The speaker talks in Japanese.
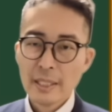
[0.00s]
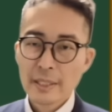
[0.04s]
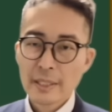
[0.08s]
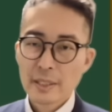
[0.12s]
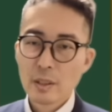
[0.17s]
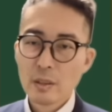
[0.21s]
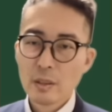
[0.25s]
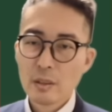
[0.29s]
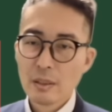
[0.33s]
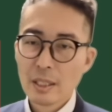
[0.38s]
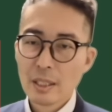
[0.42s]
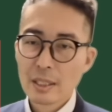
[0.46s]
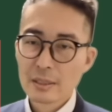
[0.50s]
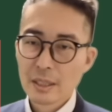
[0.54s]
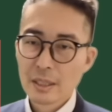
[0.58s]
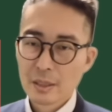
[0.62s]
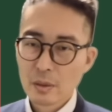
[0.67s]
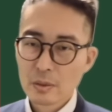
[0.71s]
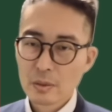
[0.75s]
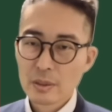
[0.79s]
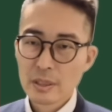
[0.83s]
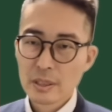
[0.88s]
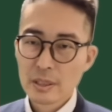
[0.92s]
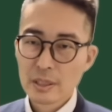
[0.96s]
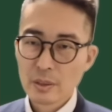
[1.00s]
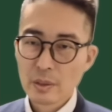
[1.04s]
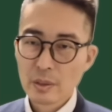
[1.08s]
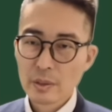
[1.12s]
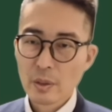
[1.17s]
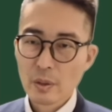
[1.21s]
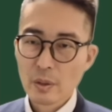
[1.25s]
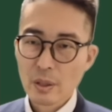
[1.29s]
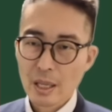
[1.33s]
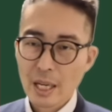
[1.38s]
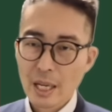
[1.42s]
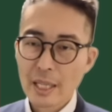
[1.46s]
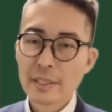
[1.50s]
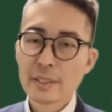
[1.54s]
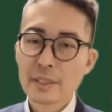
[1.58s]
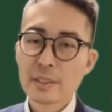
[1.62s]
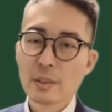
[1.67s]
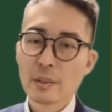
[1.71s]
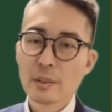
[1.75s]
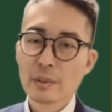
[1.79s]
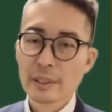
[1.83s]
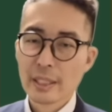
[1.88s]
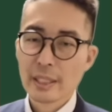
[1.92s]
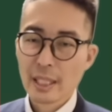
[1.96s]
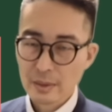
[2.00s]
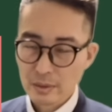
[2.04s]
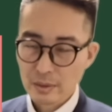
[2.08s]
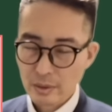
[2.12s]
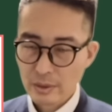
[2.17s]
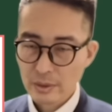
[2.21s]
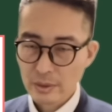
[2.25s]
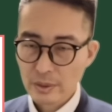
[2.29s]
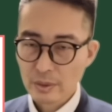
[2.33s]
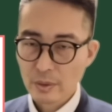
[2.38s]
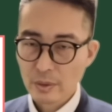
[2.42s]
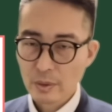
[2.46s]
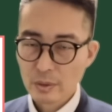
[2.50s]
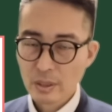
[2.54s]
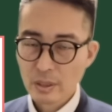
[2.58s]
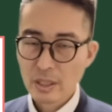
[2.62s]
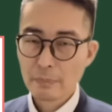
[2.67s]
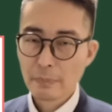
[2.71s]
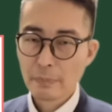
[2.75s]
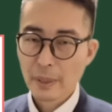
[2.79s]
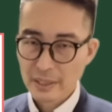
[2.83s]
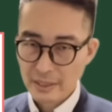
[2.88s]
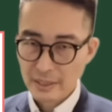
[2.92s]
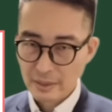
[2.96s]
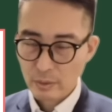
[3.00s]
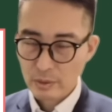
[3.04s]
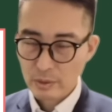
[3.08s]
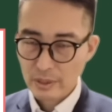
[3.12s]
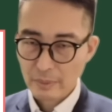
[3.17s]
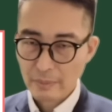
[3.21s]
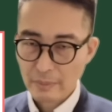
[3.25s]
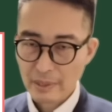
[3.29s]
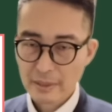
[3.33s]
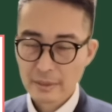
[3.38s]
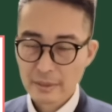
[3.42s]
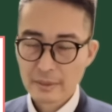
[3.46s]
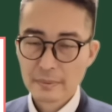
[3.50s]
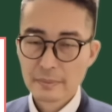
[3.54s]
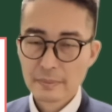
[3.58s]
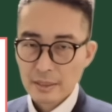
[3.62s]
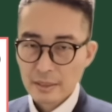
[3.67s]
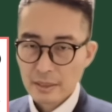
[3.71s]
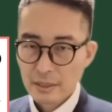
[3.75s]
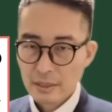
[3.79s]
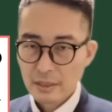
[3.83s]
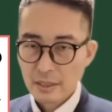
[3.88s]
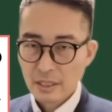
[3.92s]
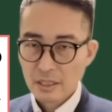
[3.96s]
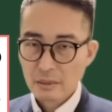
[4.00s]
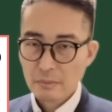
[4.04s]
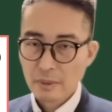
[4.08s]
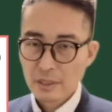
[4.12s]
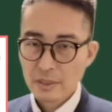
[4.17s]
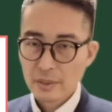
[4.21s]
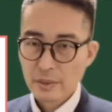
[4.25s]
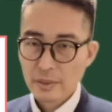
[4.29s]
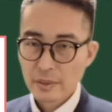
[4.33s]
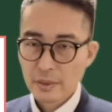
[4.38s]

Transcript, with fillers: よんアール だと知事の許可が必要になるということで、×でございます。続いていきますよ。